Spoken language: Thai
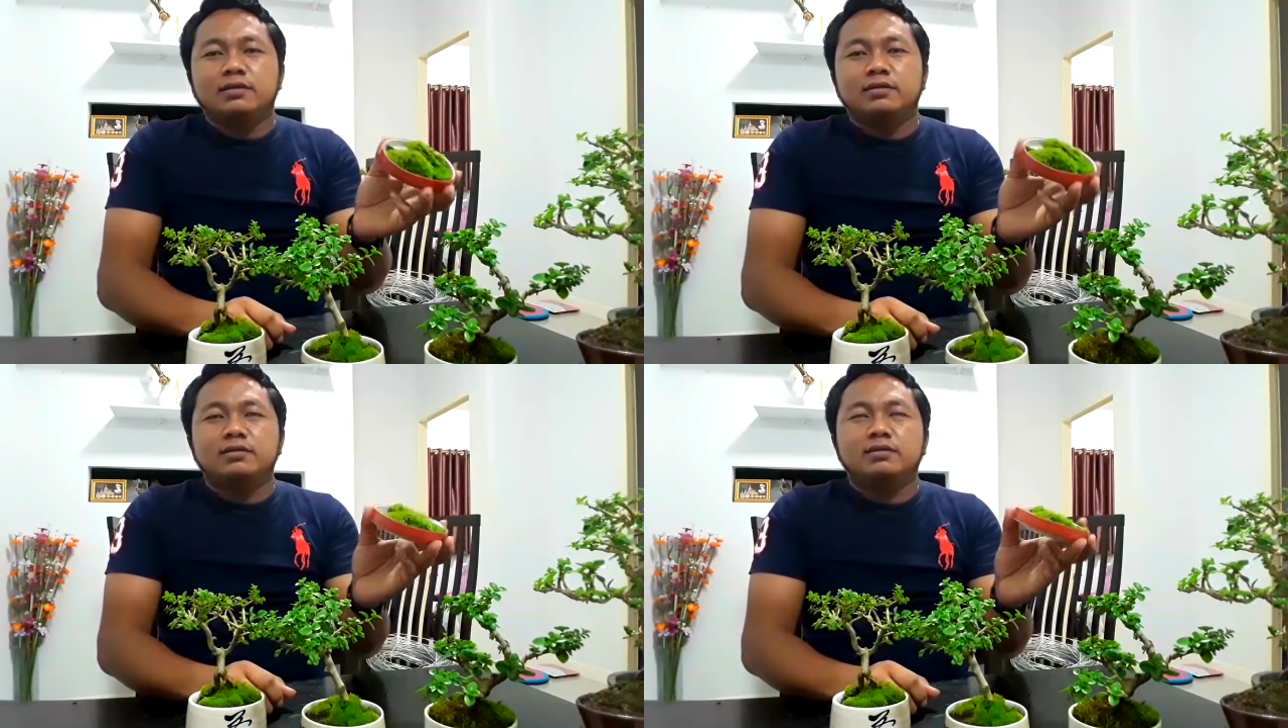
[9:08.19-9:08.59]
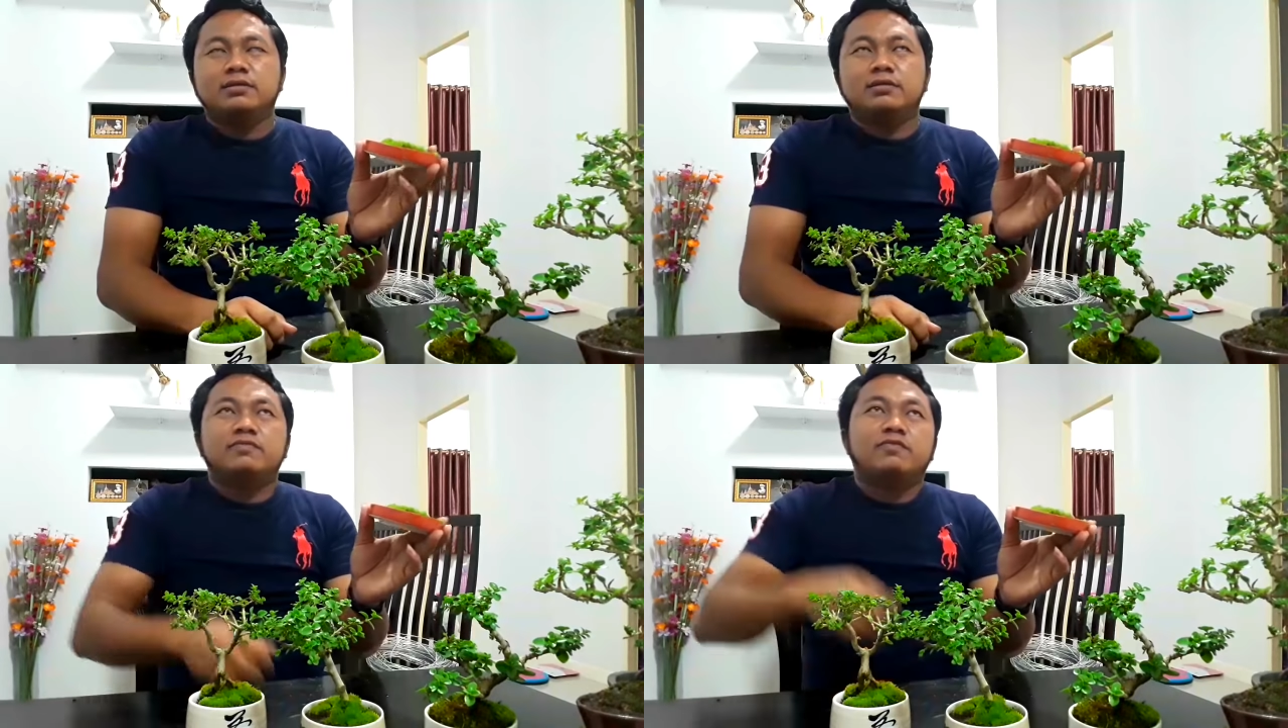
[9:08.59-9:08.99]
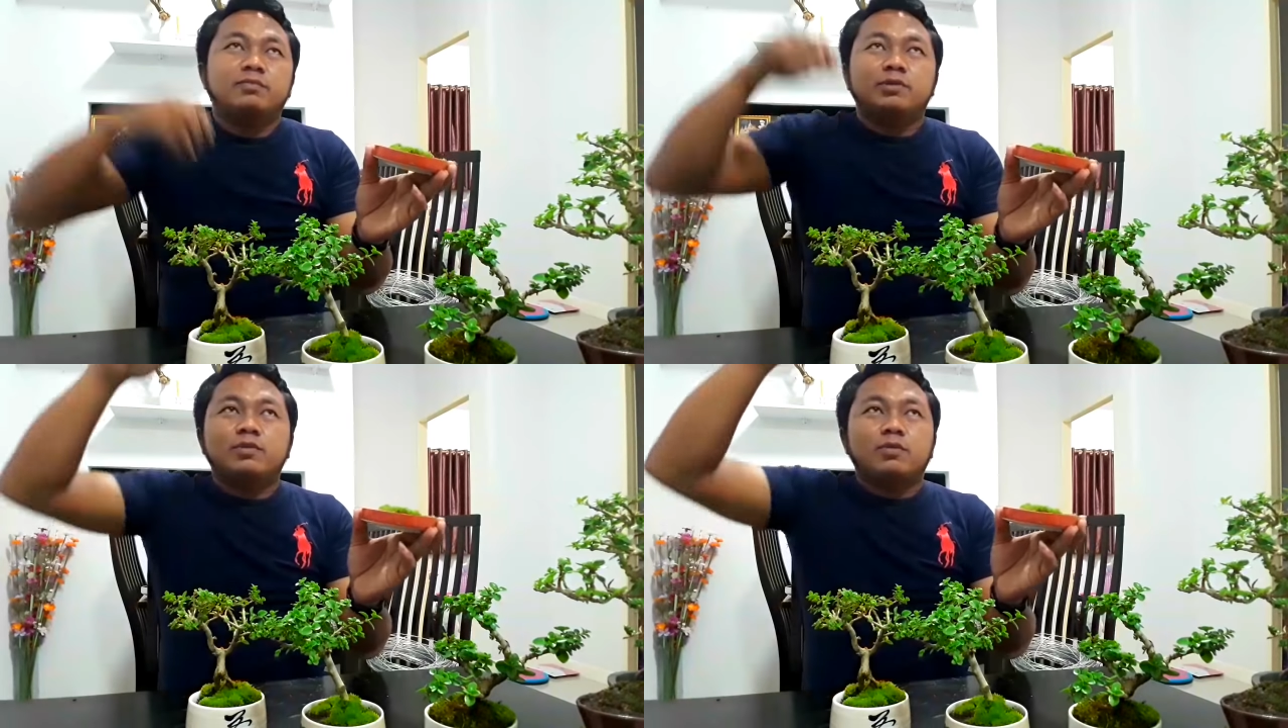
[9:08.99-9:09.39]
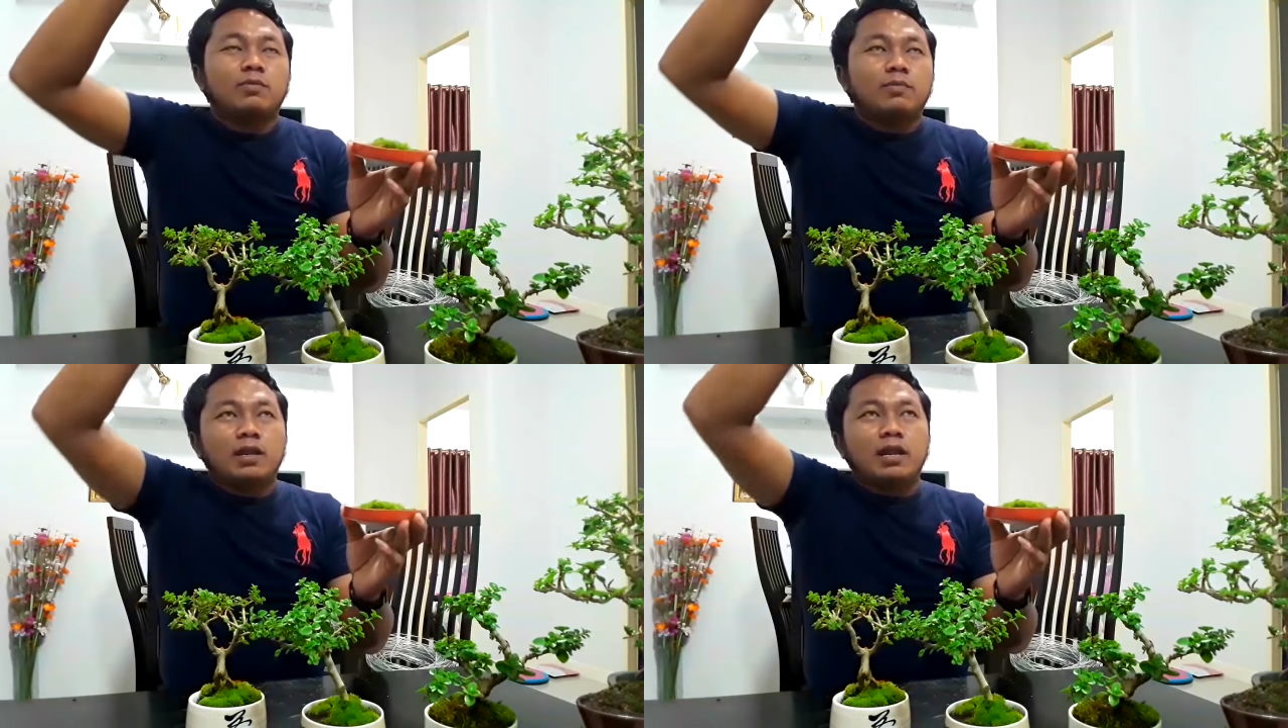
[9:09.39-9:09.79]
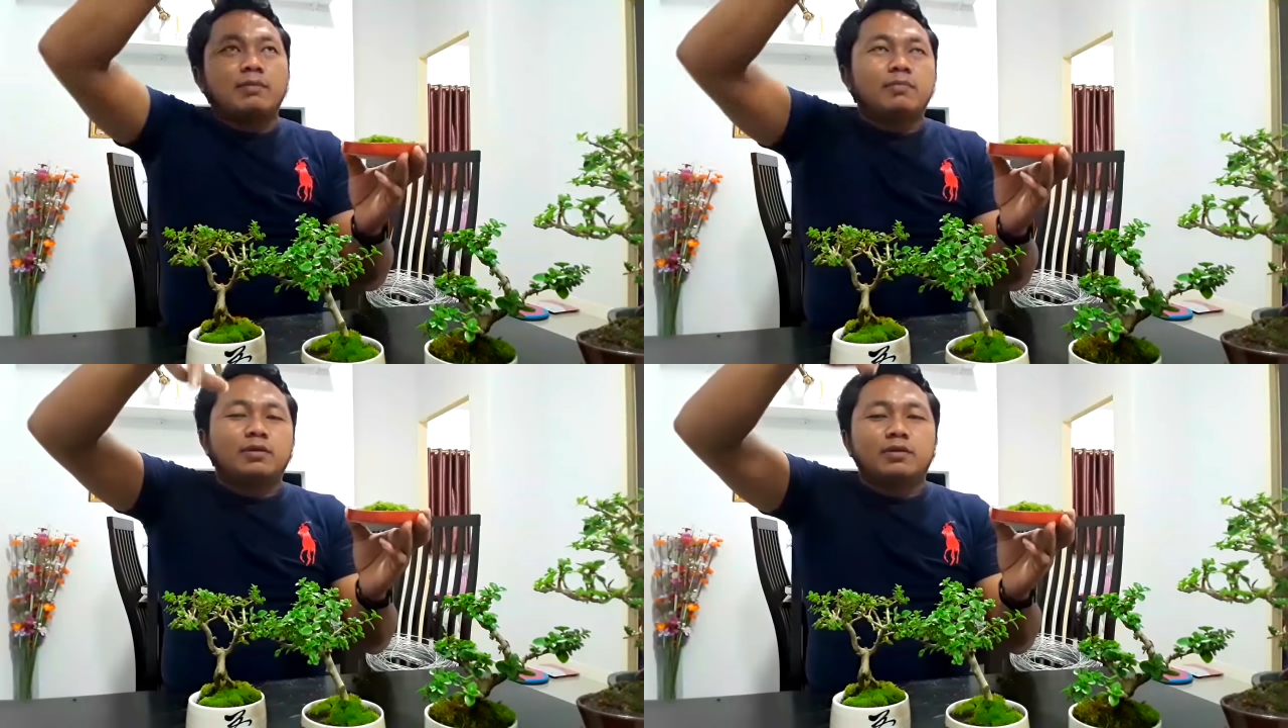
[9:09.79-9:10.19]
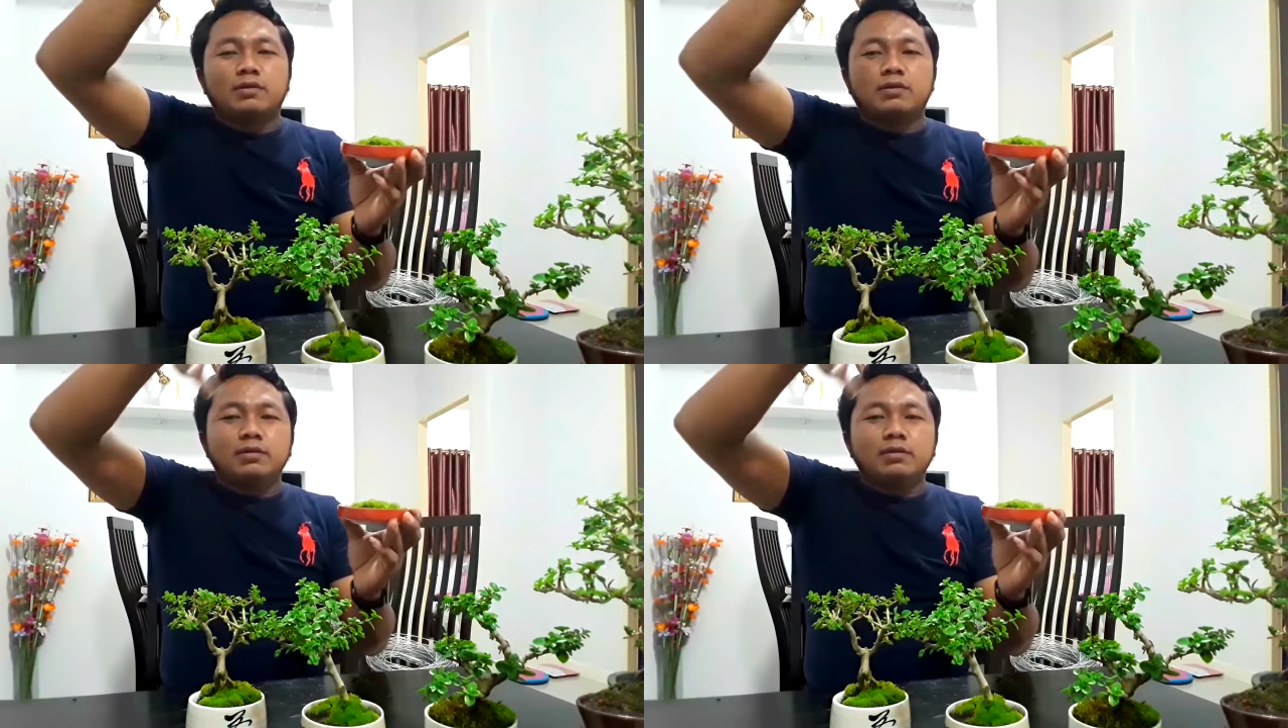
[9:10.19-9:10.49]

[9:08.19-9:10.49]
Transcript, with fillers: คือฝนมันตกลงมาน้ำมันก็